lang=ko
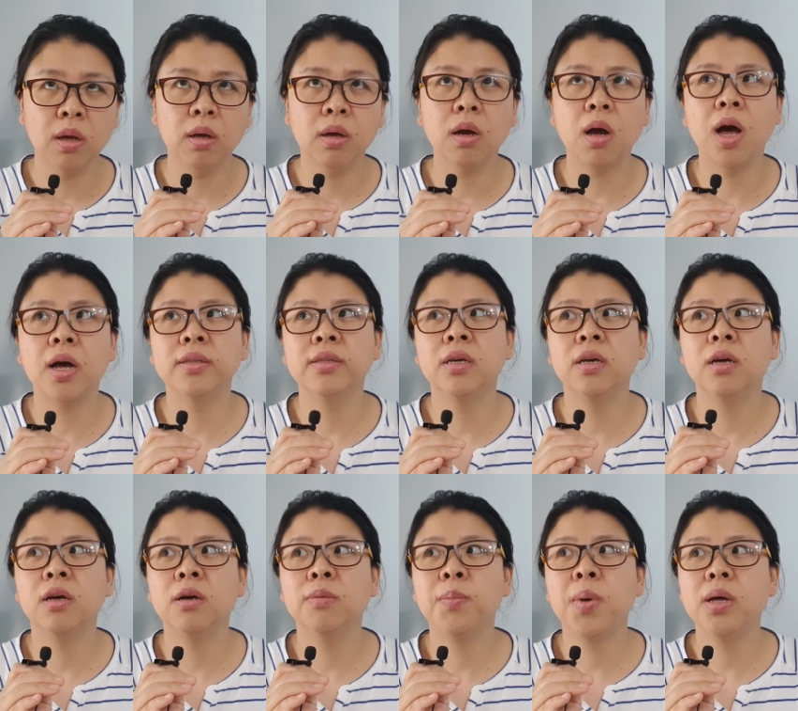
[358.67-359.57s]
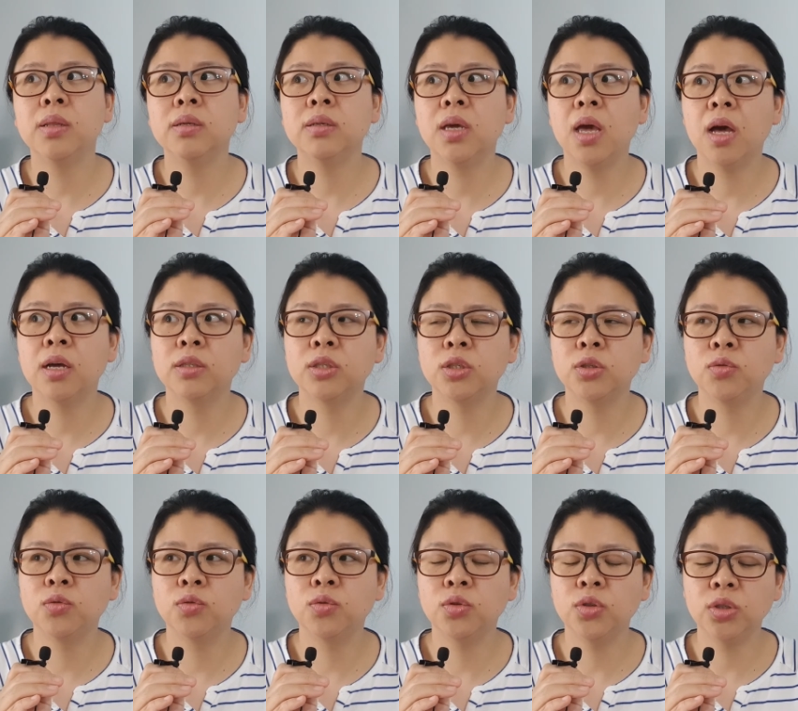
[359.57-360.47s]
가장 빠르게 한
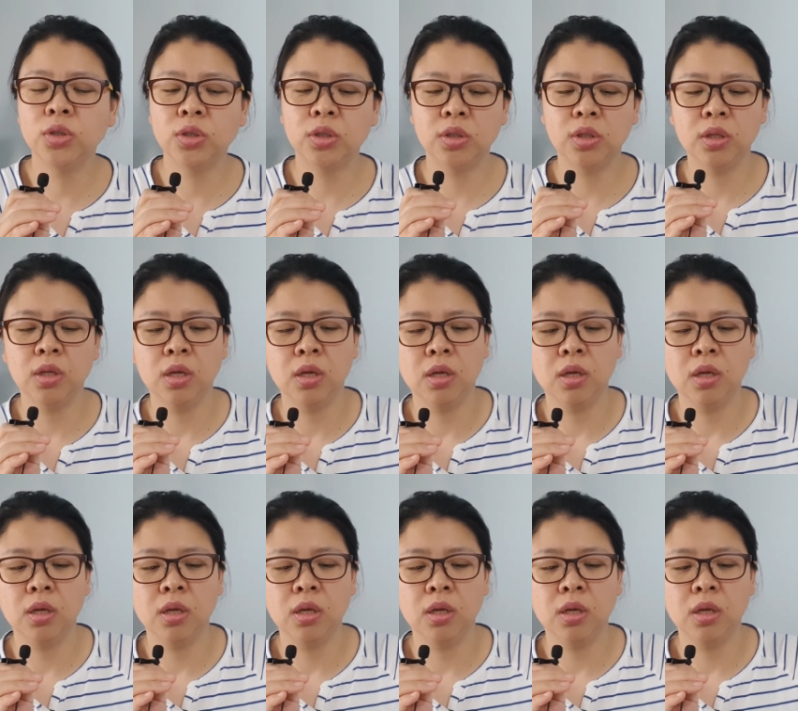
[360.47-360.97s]
친구는